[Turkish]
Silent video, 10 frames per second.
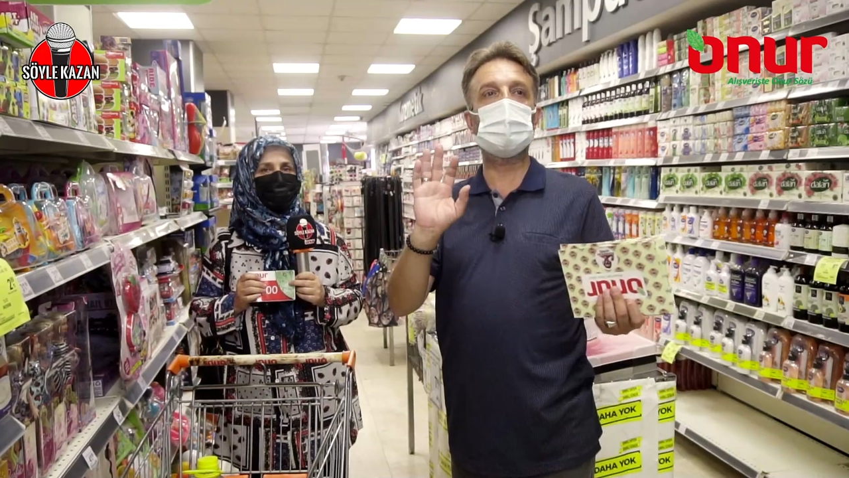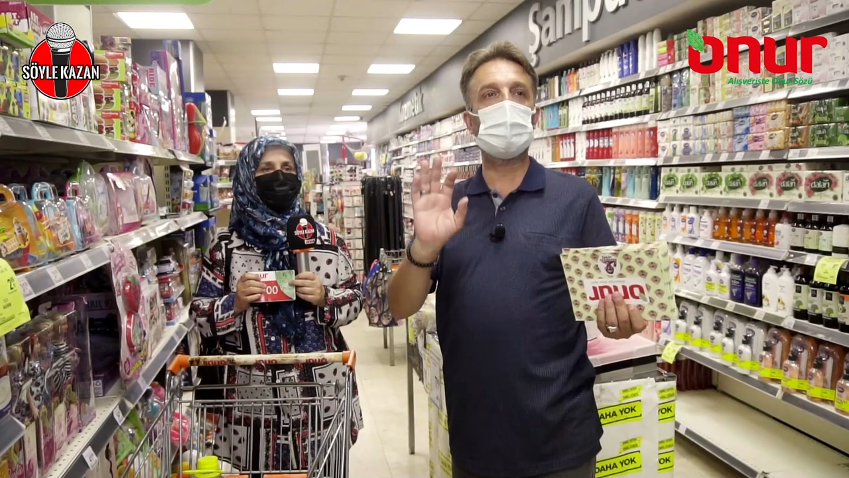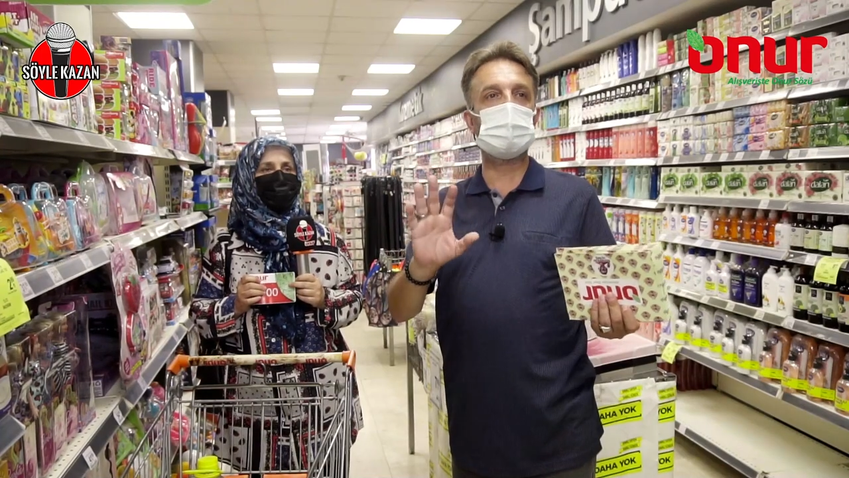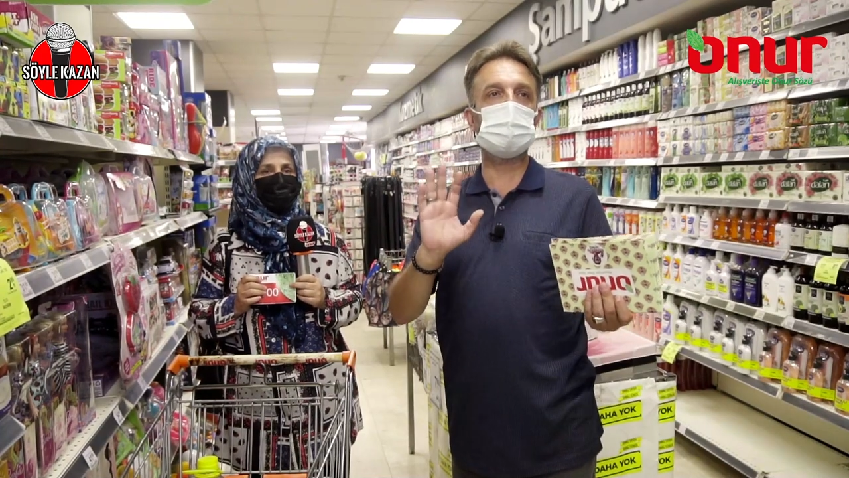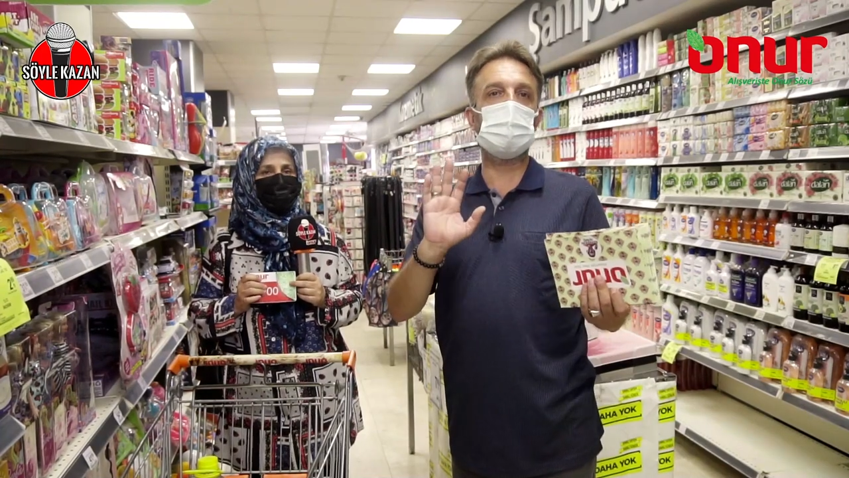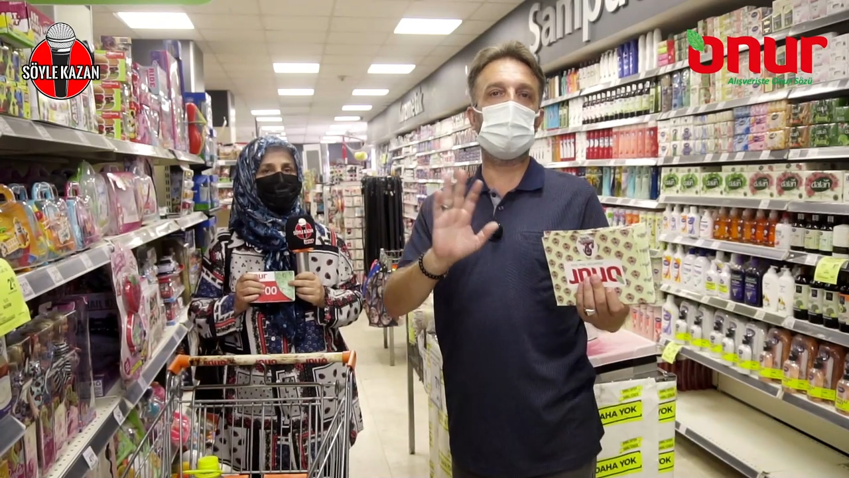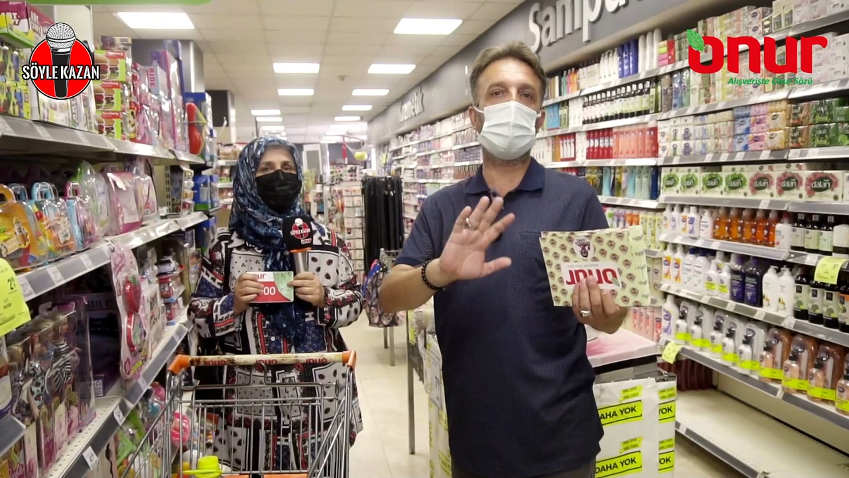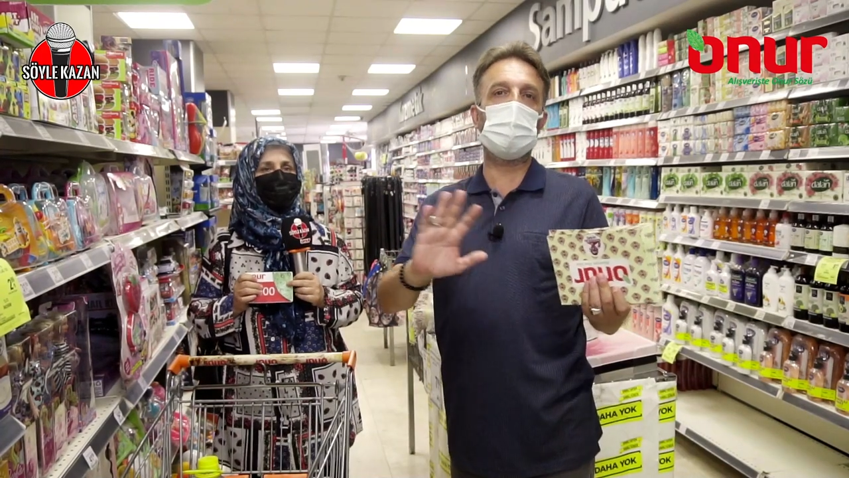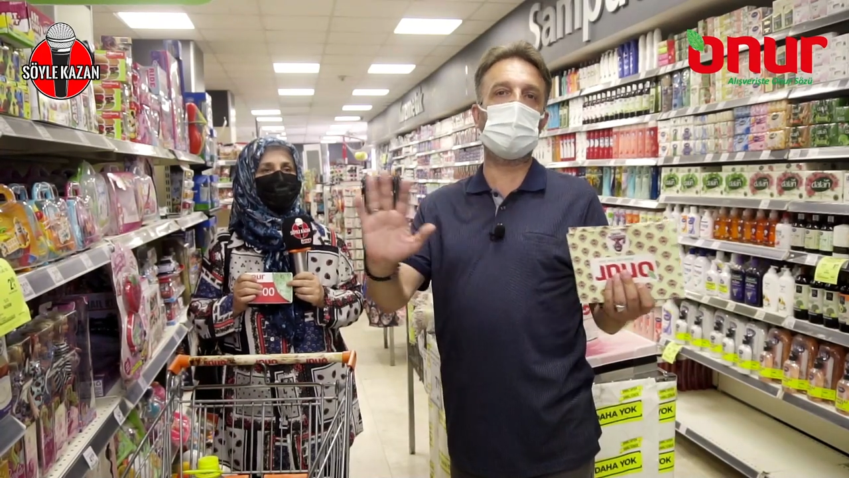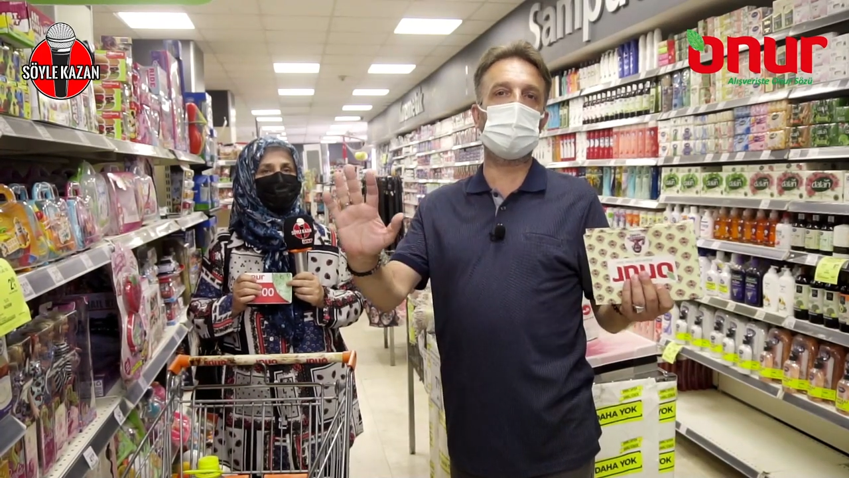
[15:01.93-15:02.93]
yaparsan hele
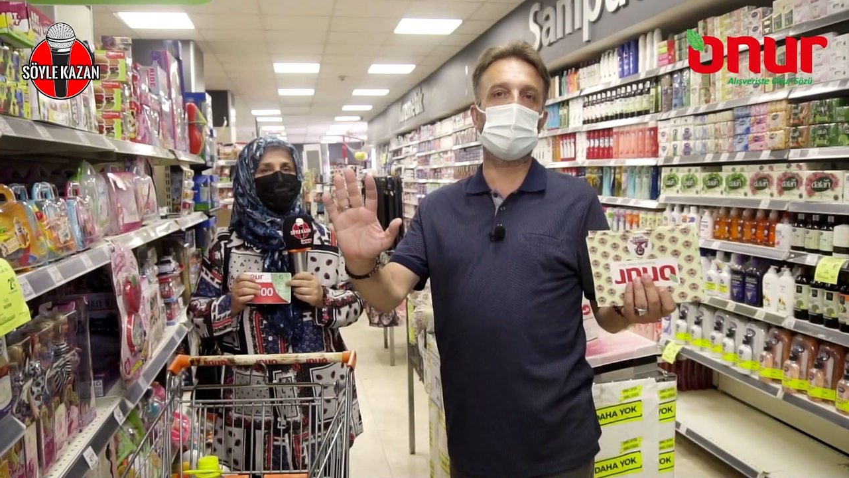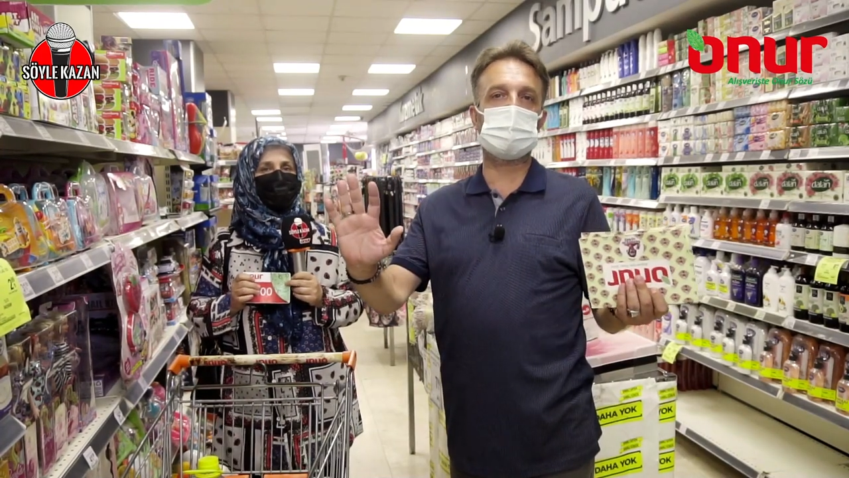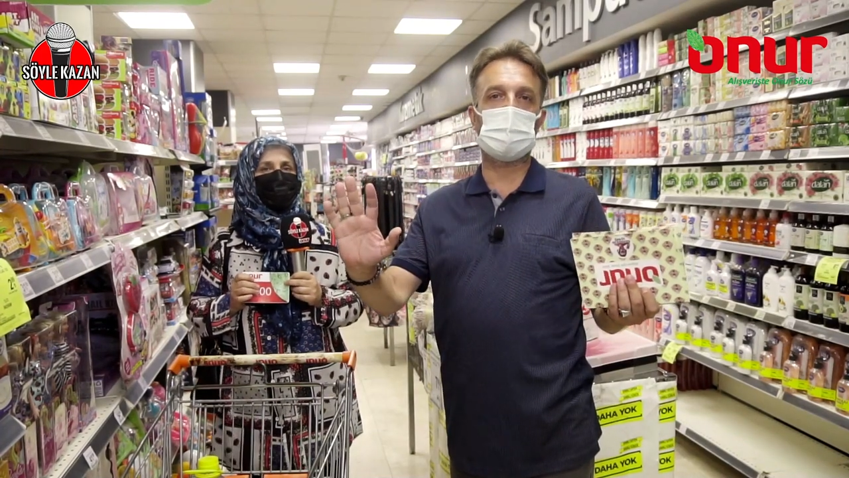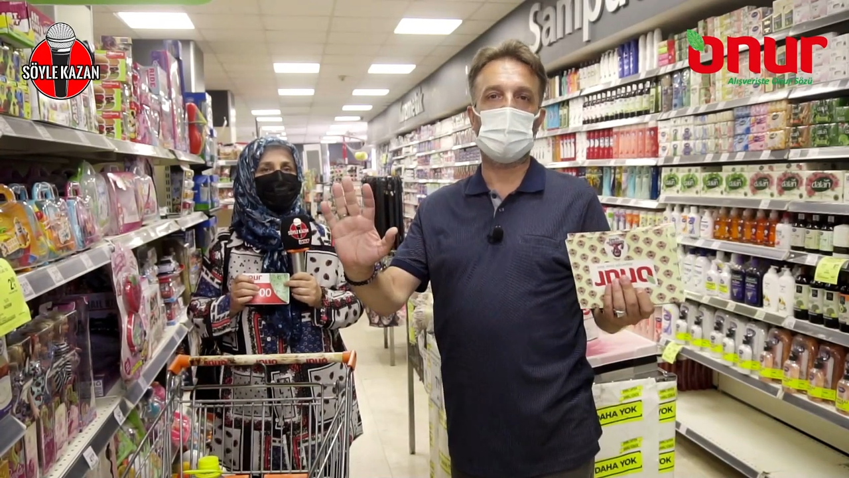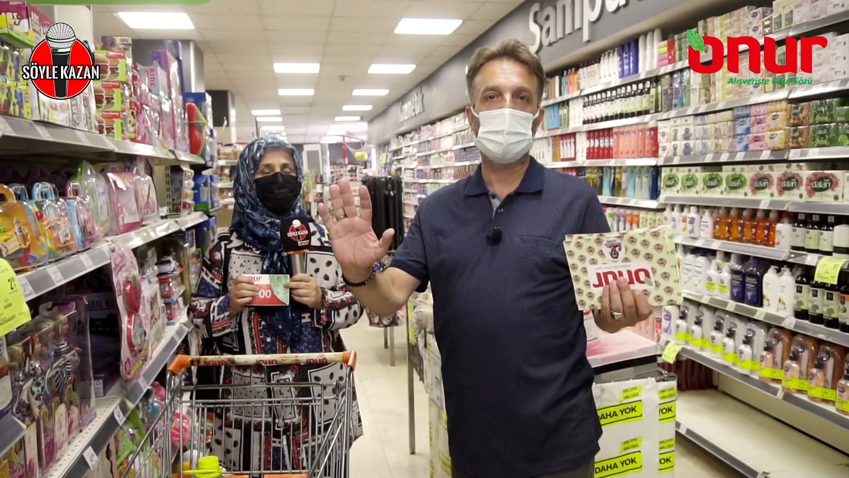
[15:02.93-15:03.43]
hele bambaşka.